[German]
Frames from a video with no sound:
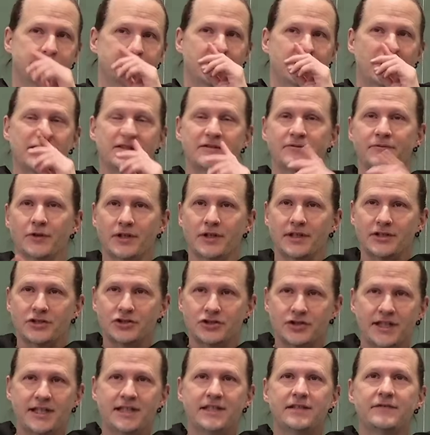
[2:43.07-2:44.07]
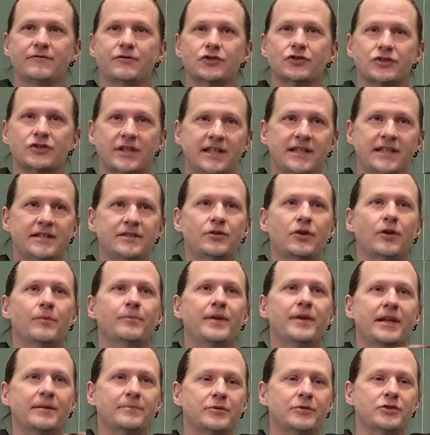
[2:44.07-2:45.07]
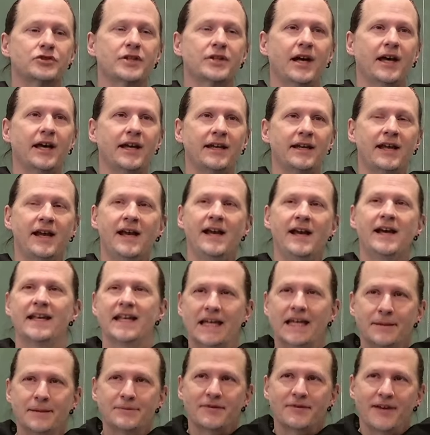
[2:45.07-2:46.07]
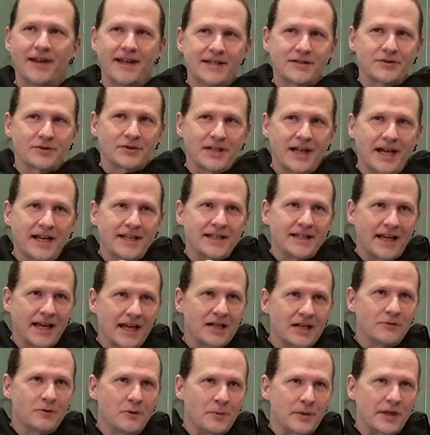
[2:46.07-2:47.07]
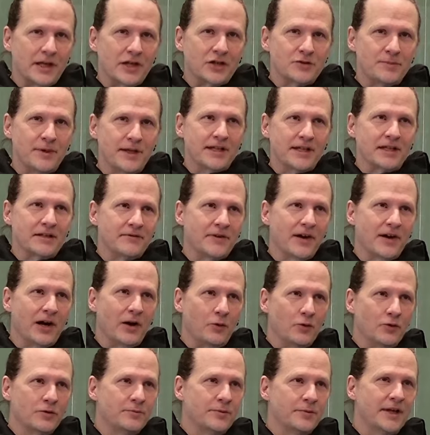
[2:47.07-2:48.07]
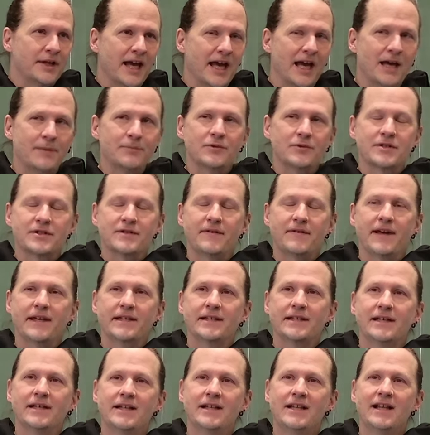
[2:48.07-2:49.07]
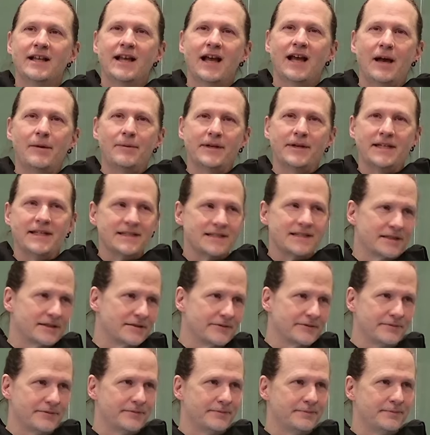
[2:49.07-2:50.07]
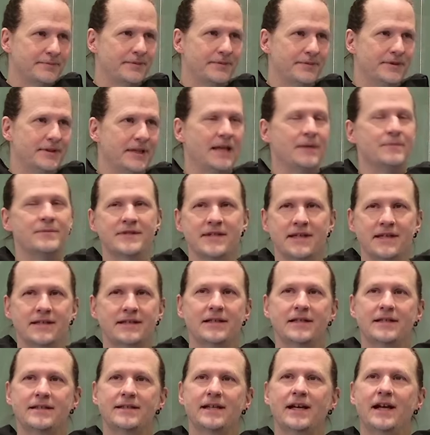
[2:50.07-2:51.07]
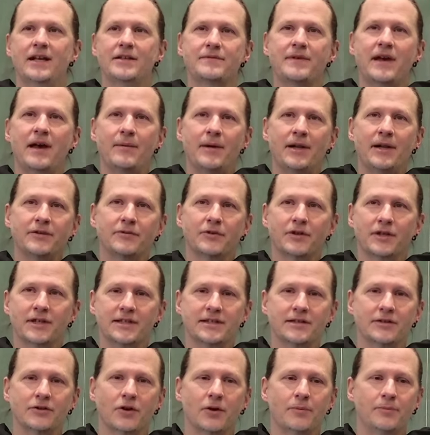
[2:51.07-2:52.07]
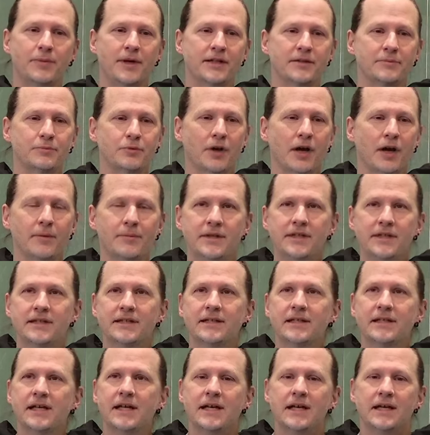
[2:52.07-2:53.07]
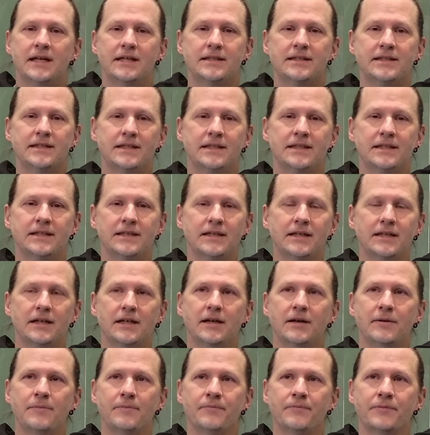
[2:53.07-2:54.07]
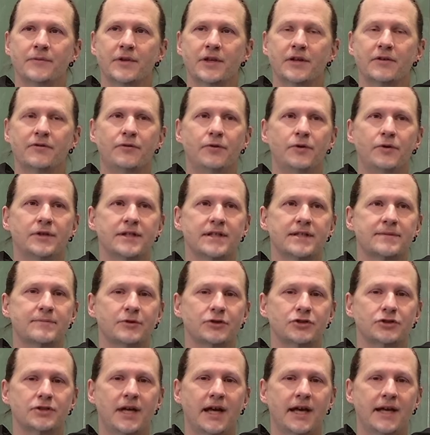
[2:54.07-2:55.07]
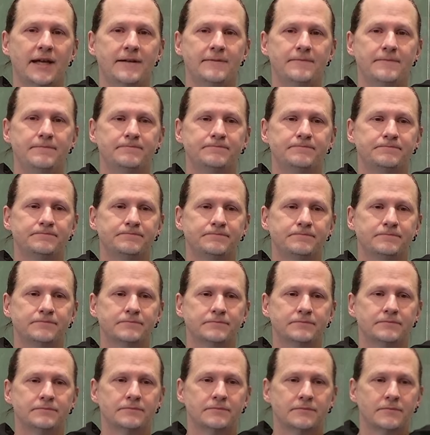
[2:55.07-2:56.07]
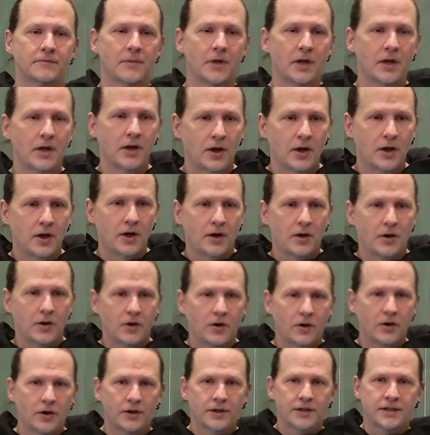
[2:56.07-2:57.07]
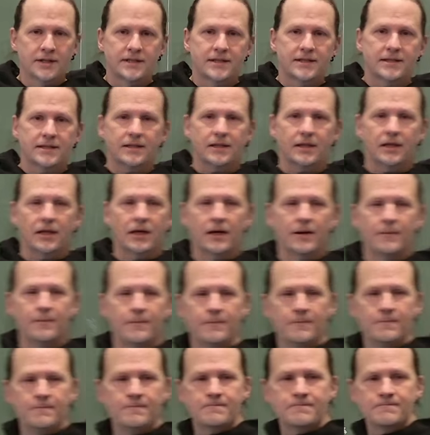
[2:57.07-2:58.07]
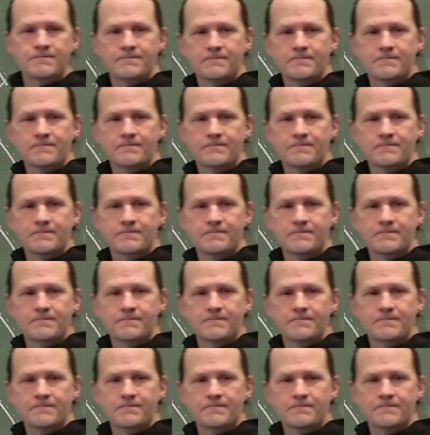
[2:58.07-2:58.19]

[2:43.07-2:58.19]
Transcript: Also wirklich Schicht für Schicht komplett mit Steinen. Da gibt es vielleicht so kleine Gänge, wo man dann später die Pharaonen begräbt und so weiter, aber die sind nebensächlich. Ja? Also wir haben halt wirklich eine komplette Pyramide, die ähm, gefüllt ist mit Steinen. Und ähm,